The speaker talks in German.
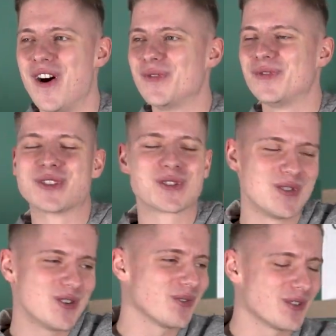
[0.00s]
auf den
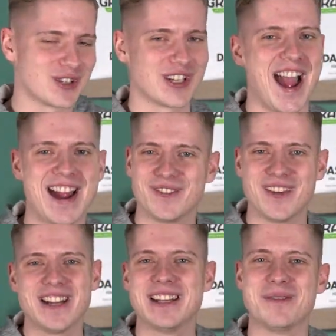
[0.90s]
Schulhof geschlagen
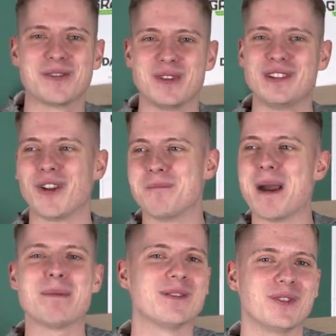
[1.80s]
wegen dem Tweet von
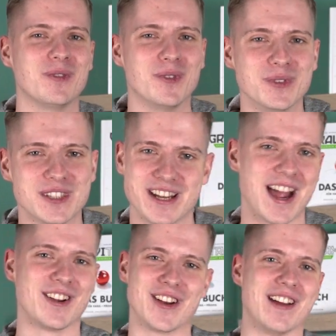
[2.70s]
Papa vor 15
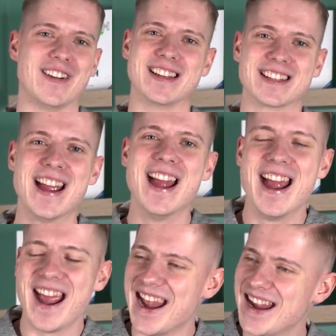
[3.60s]
Jahren oder was?
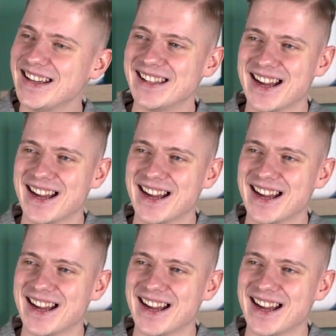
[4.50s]
Ey,